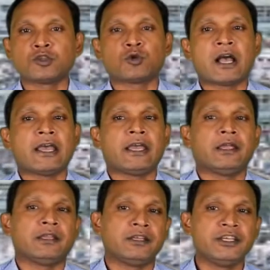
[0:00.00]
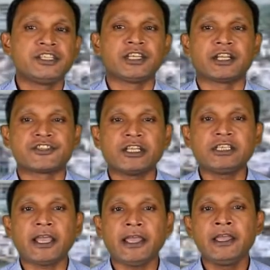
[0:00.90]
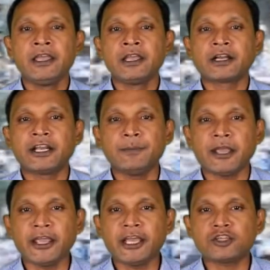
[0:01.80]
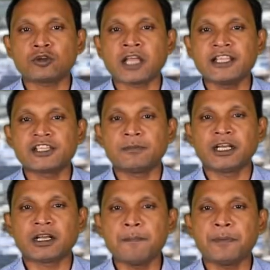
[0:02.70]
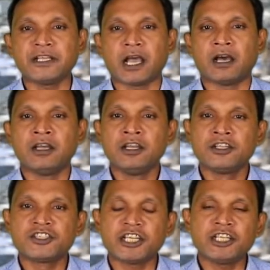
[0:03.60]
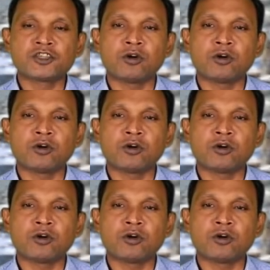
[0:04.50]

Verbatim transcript: हो चुका है इसी के चलते करीब एक चौथाई जर्मन कंपनियां चीन